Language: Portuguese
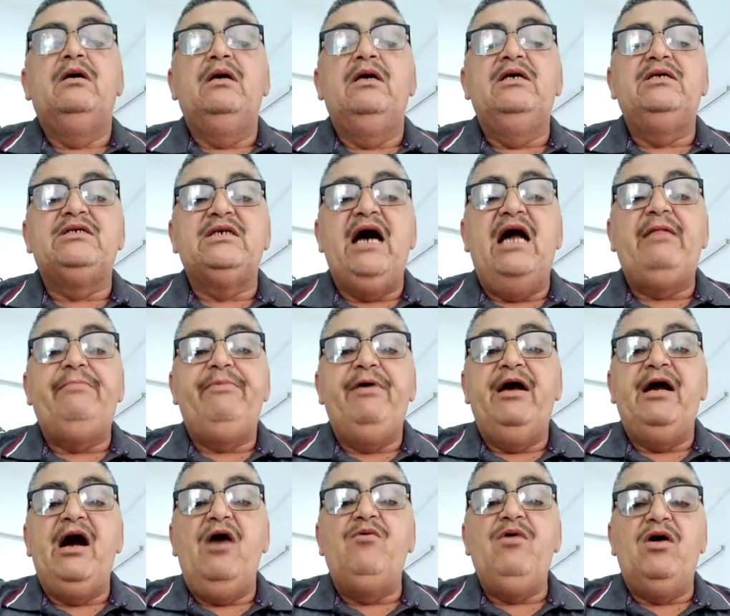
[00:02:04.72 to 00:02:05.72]
riscado
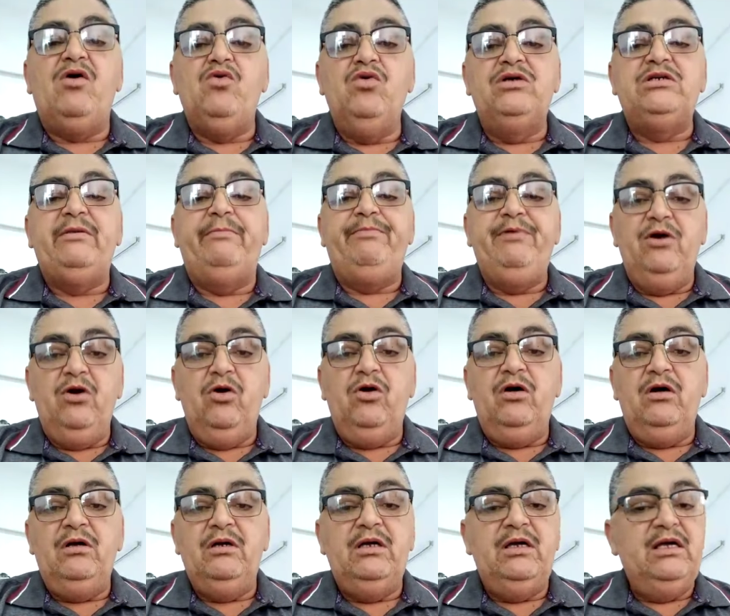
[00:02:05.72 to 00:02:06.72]
pegar uma coisa
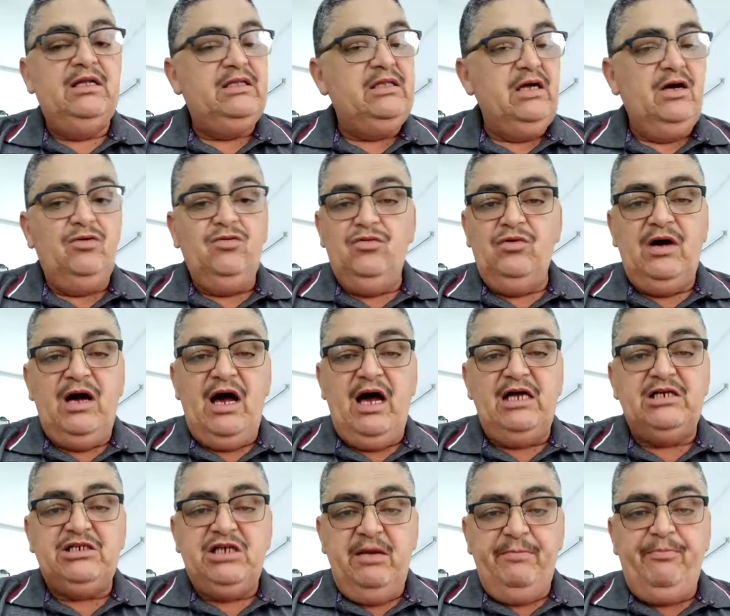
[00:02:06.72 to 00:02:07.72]
pior. Então,
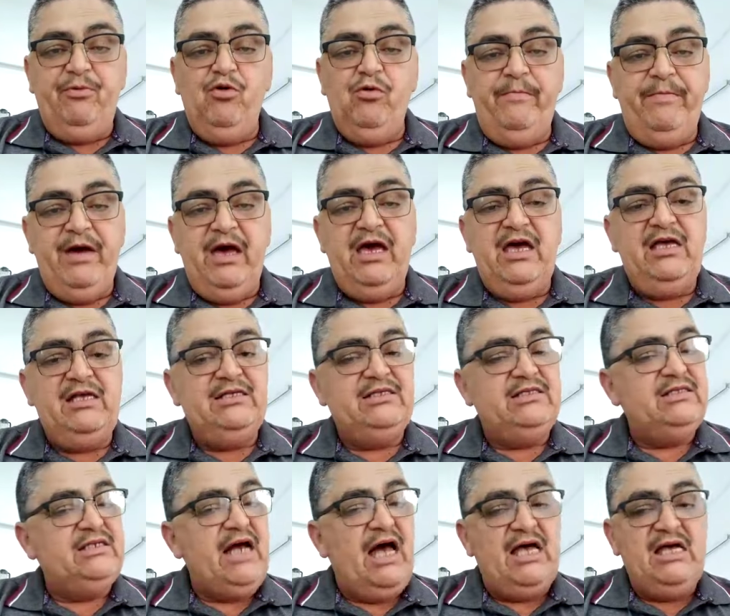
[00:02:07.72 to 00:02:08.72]
achei por bem
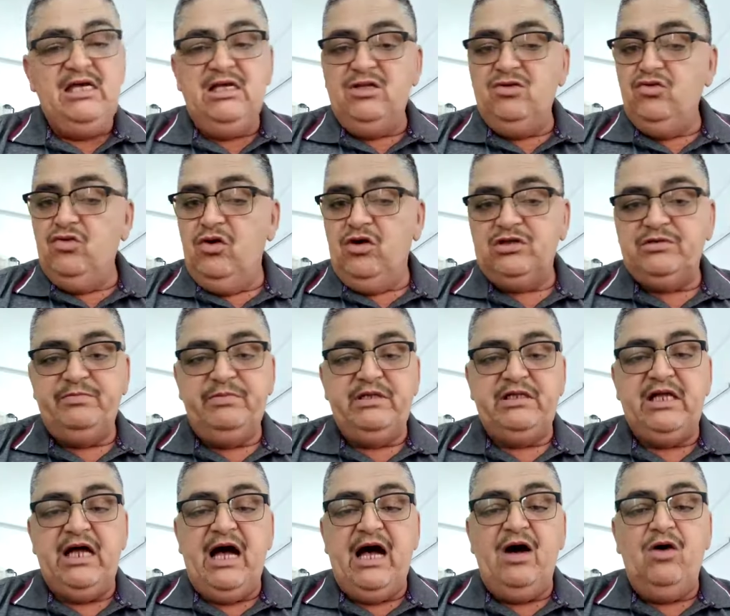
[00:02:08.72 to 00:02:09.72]
sair do
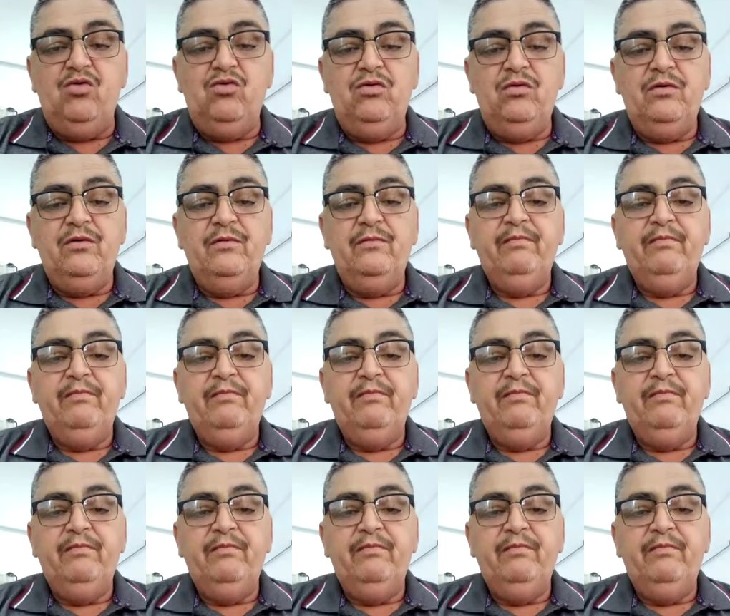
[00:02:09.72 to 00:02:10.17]
hospital,